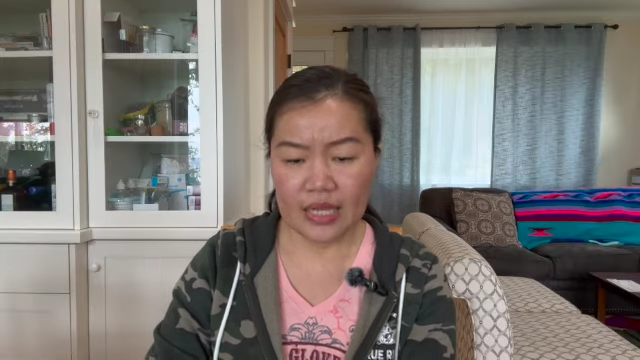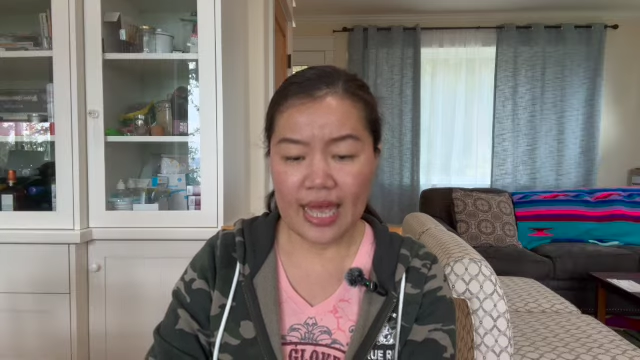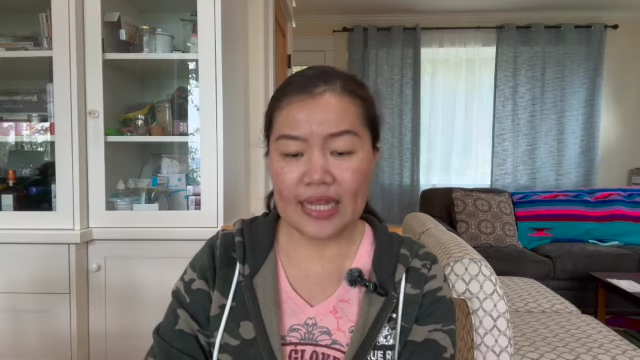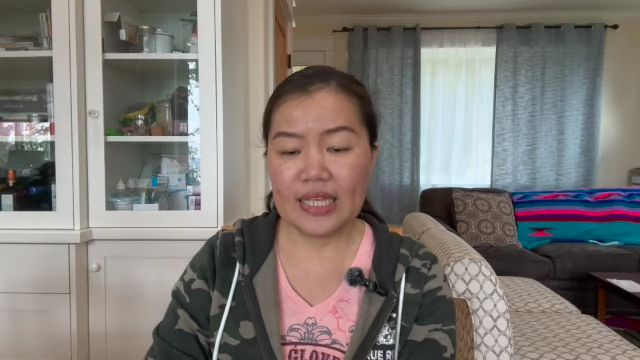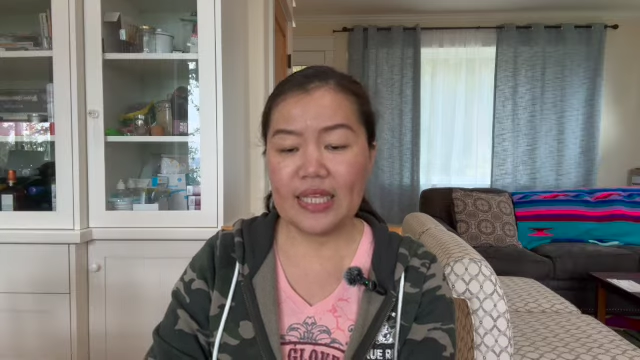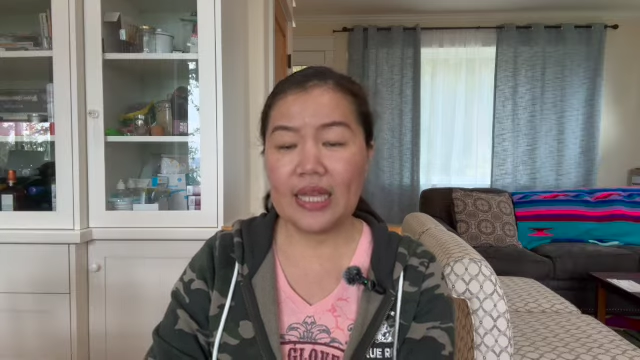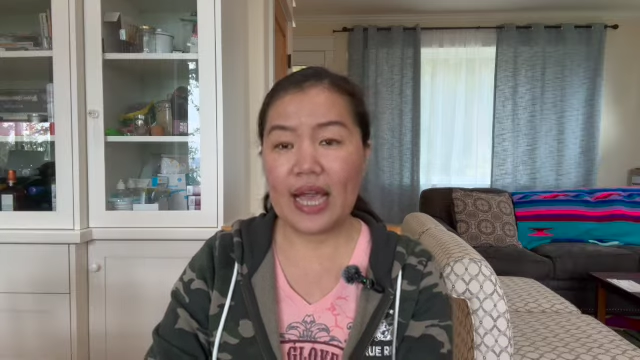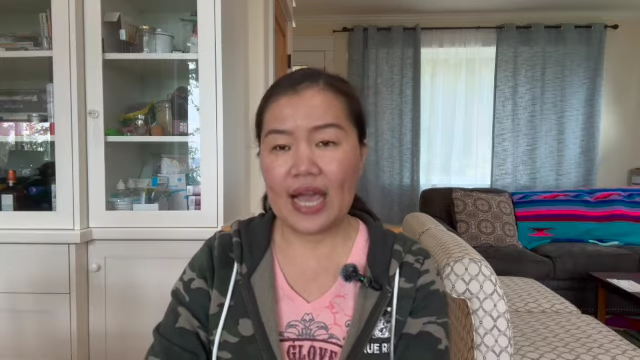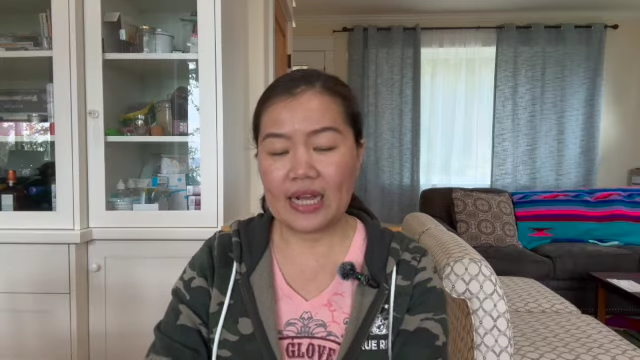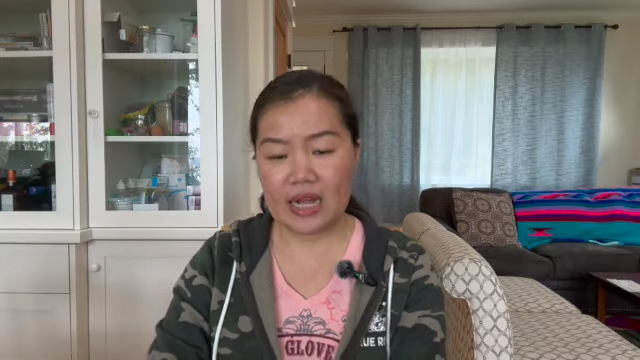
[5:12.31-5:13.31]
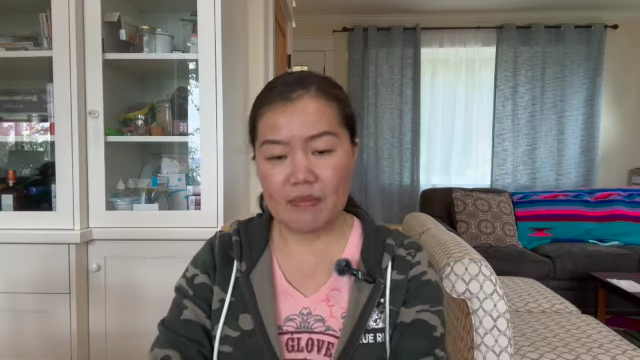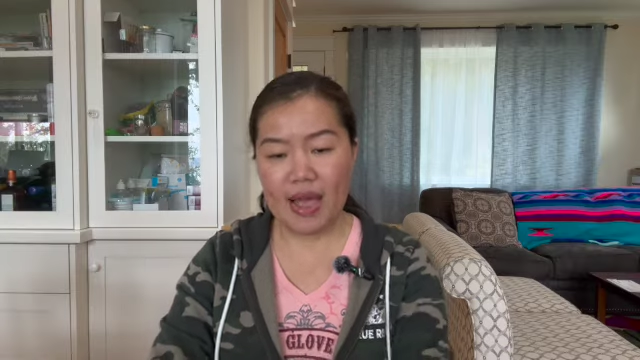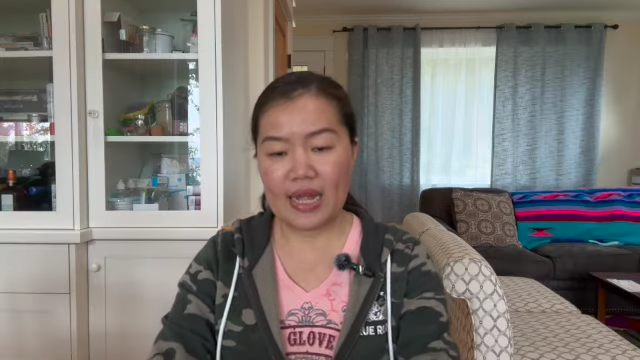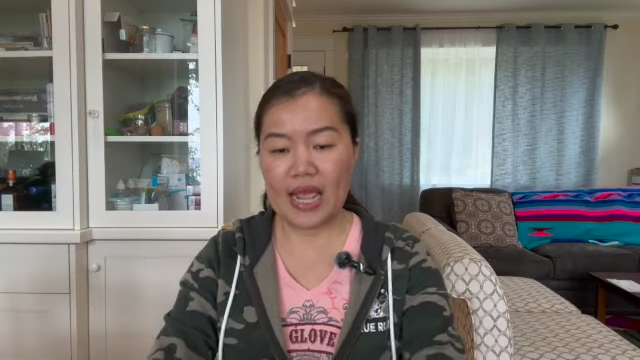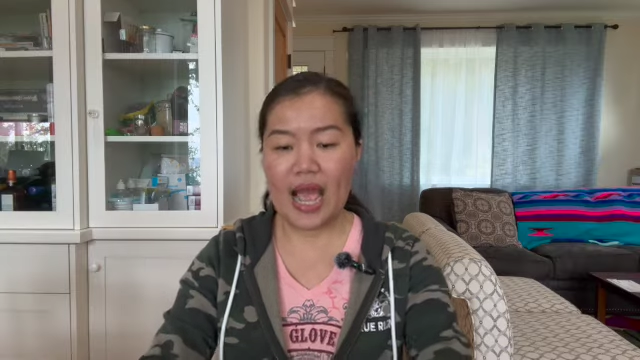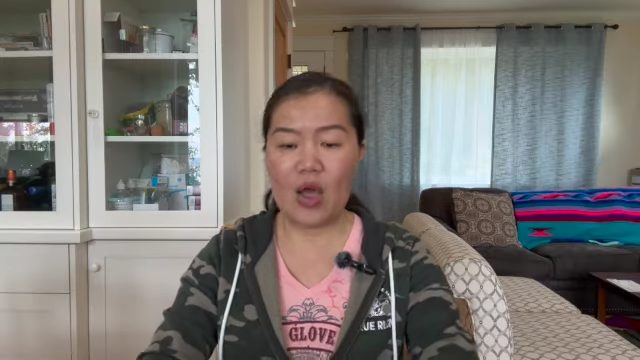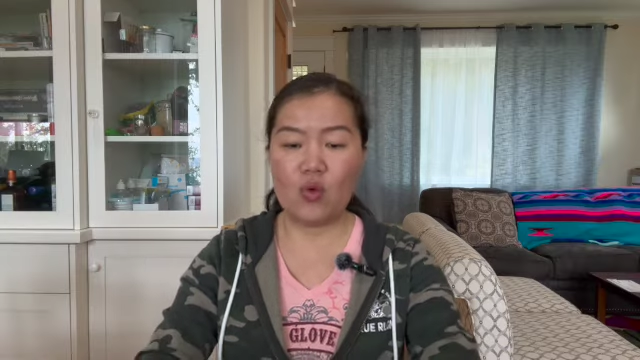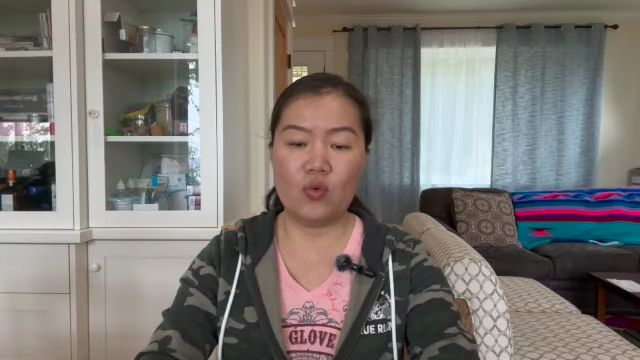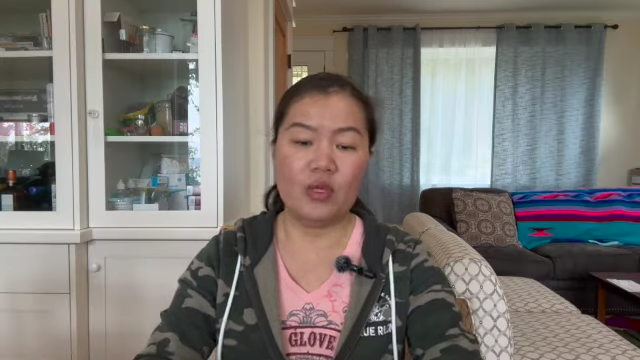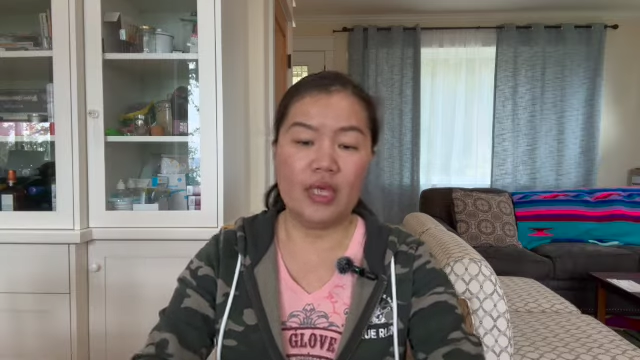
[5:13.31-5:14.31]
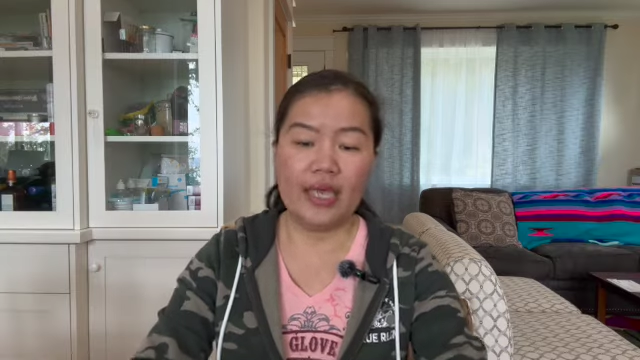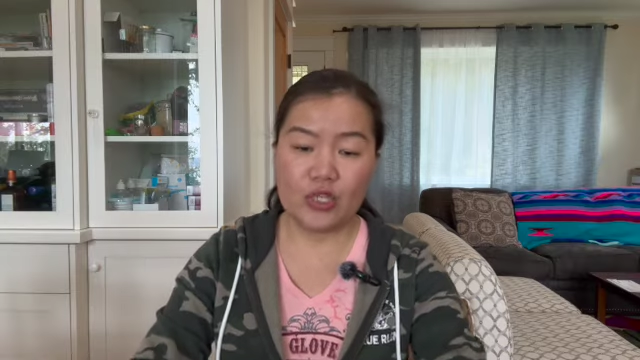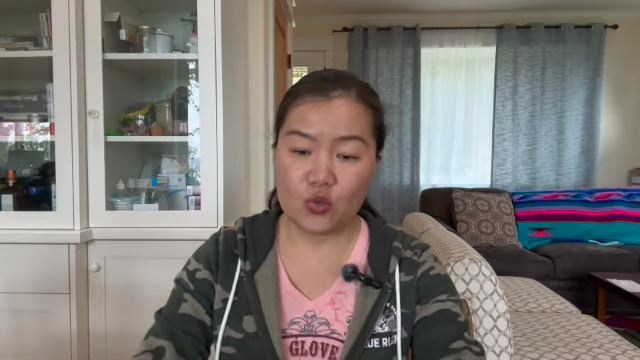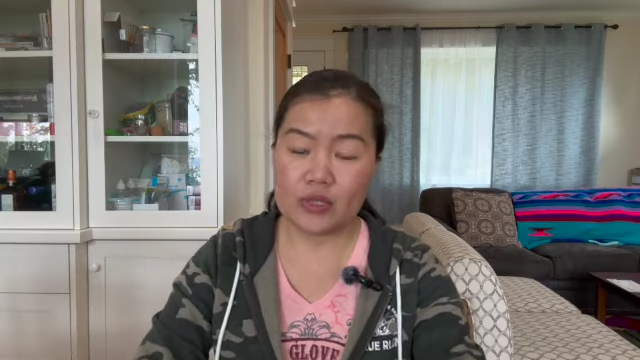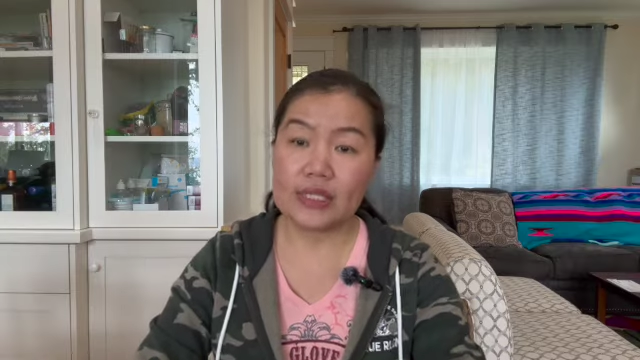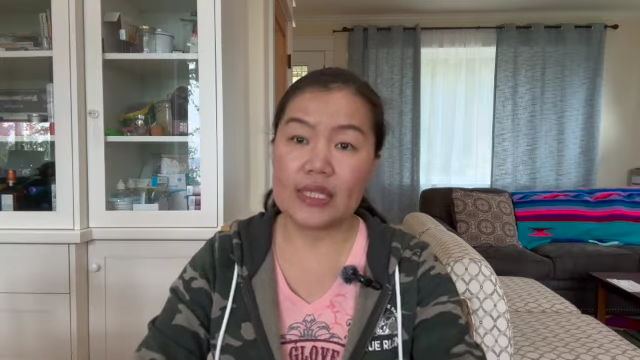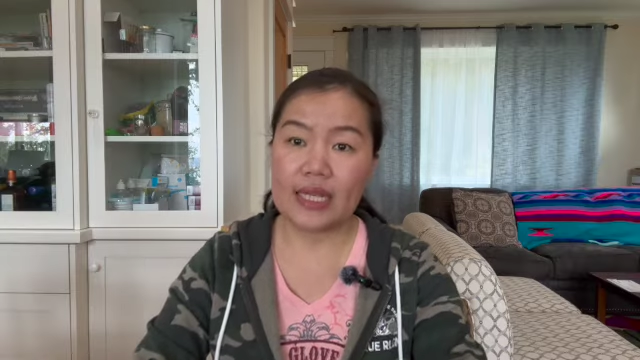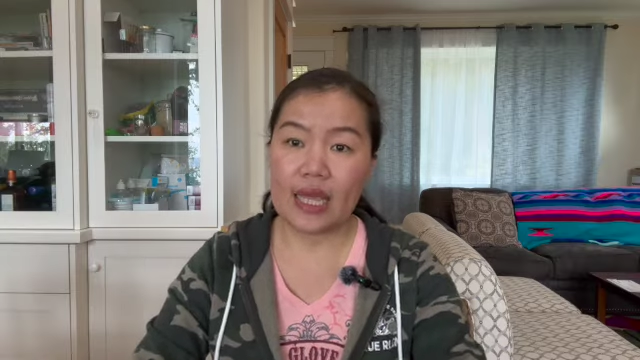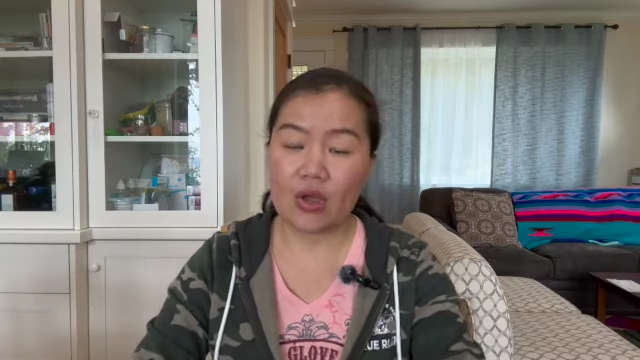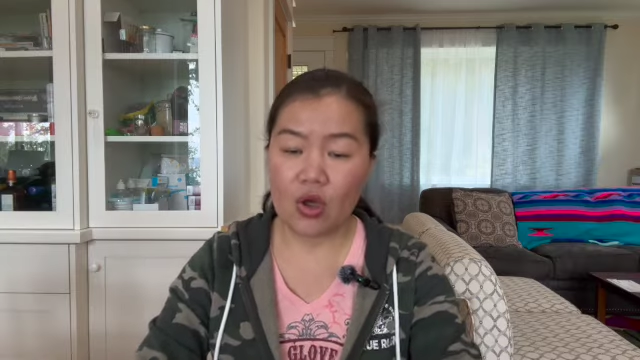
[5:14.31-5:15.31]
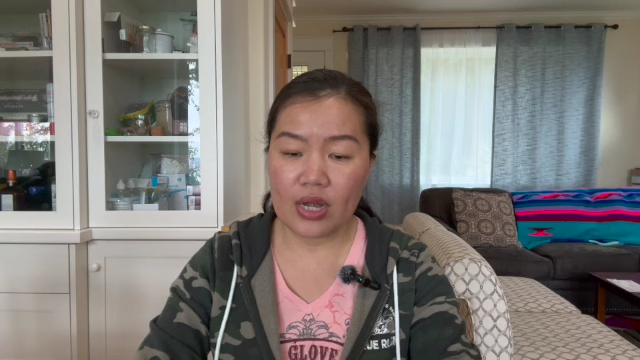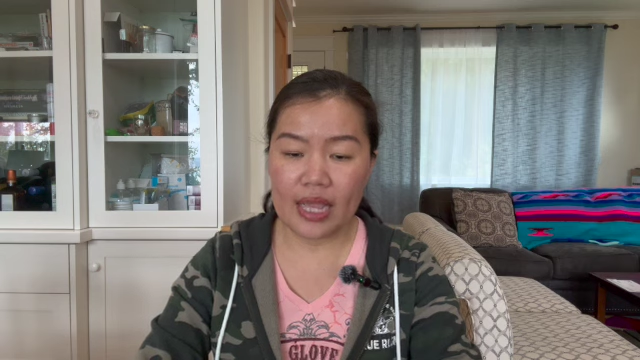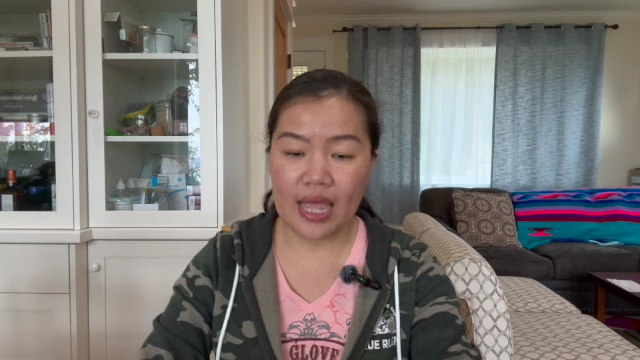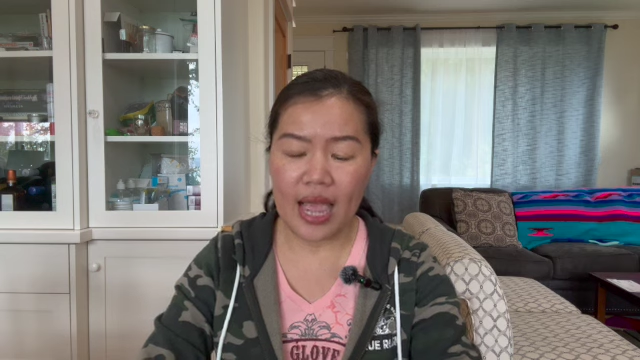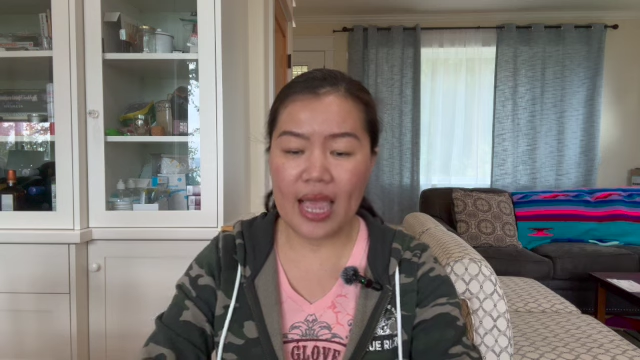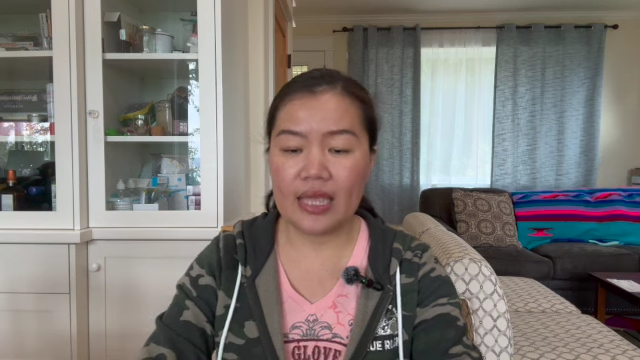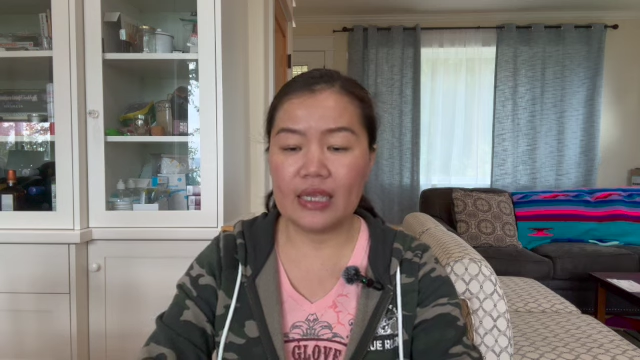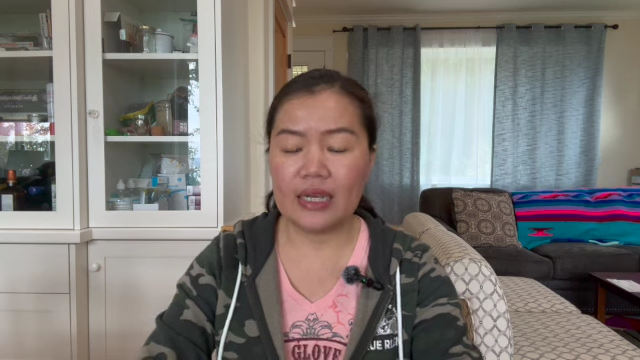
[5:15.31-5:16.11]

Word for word: งานนี้นะคะรัฐบาลเงา เอ็น ยู จี เนี่ยก็ได้ให้